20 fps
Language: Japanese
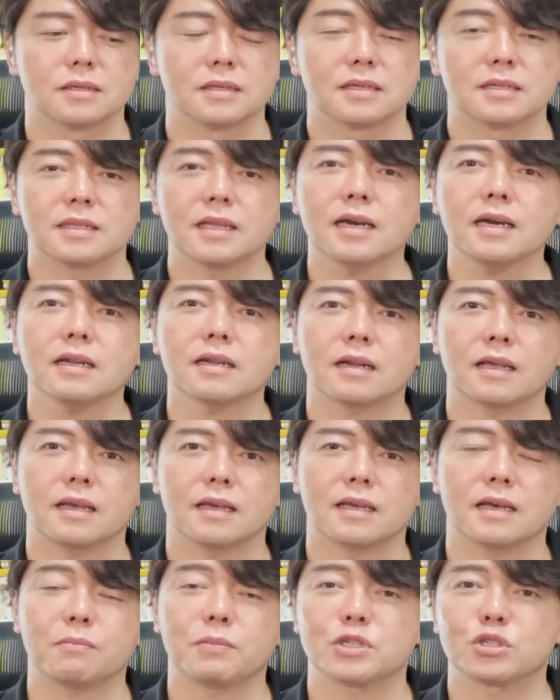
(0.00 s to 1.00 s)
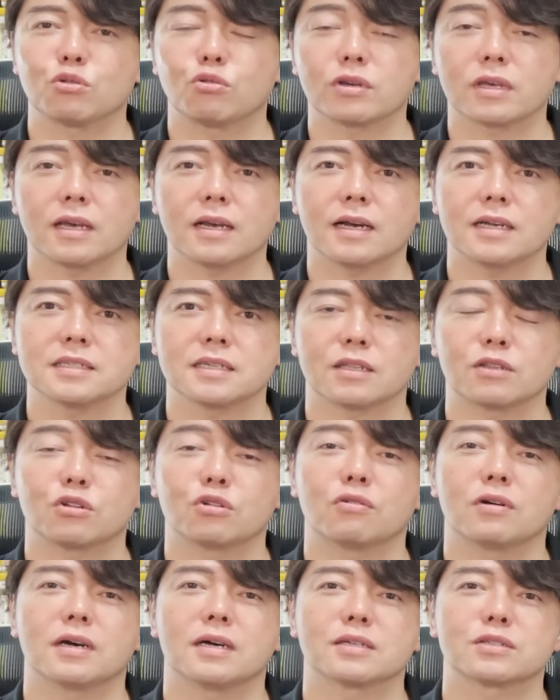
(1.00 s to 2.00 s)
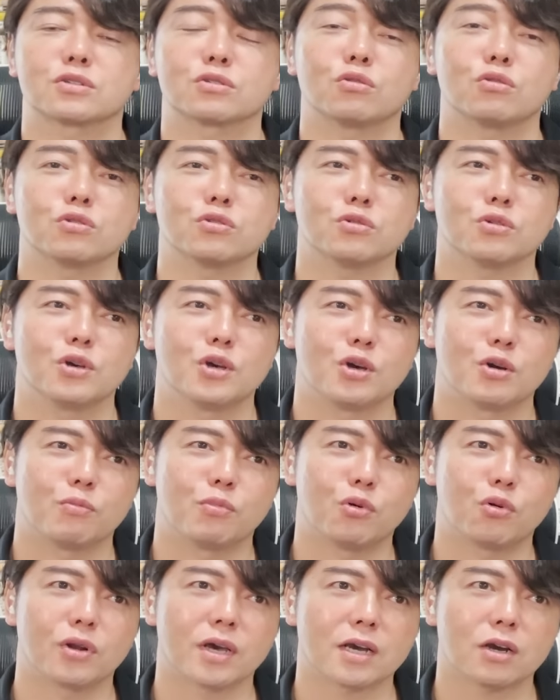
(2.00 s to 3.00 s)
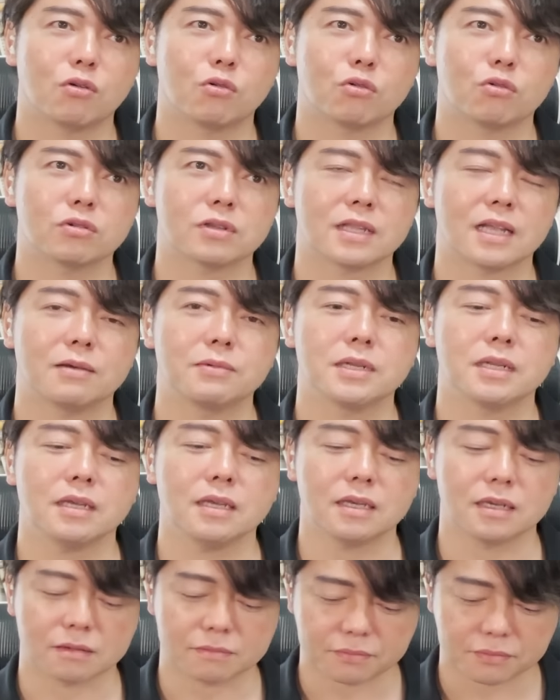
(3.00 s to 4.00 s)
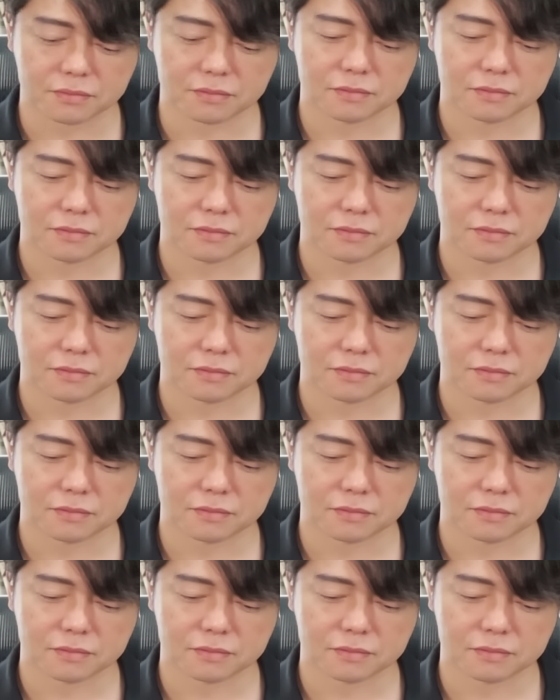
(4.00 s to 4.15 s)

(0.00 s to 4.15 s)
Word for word: うん、だからね、やっぱ証券会社っていうのは、そういう暴落が起こるたびに、